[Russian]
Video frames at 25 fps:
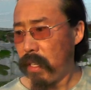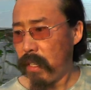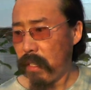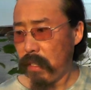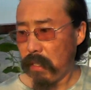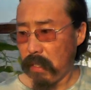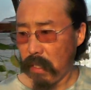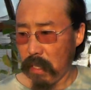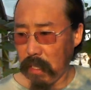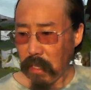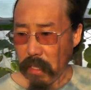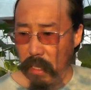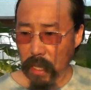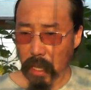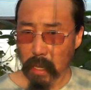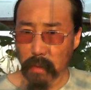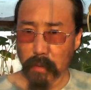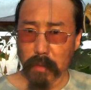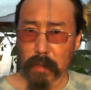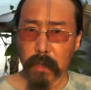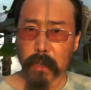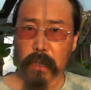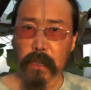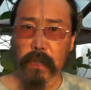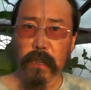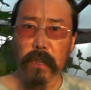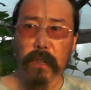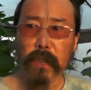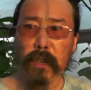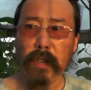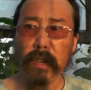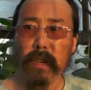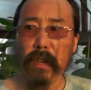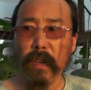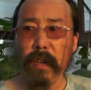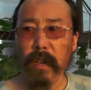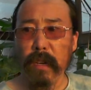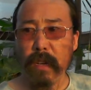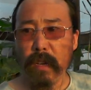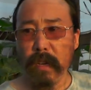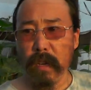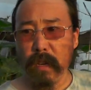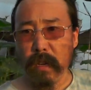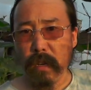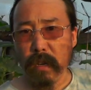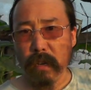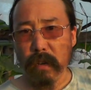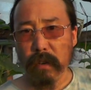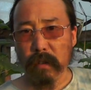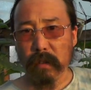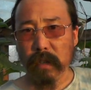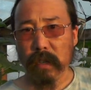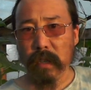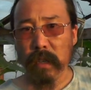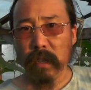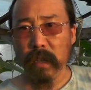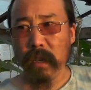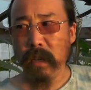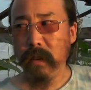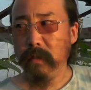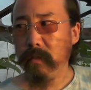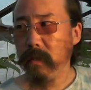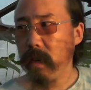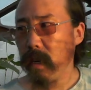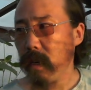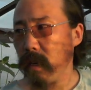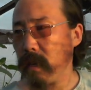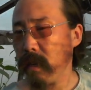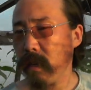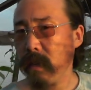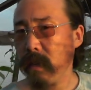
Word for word: страдают от гнева.